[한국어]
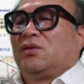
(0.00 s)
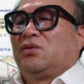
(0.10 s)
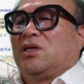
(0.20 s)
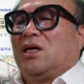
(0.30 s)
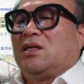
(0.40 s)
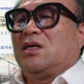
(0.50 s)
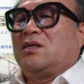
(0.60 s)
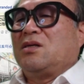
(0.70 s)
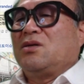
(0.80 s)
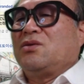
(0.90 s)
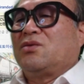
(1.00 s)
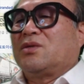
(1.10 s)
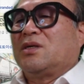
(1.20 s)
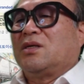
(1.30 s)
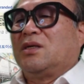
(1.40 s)
최재성
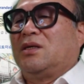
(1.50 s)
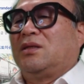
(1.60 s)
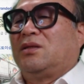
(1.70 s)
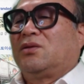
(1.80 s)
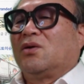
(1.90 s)
수석은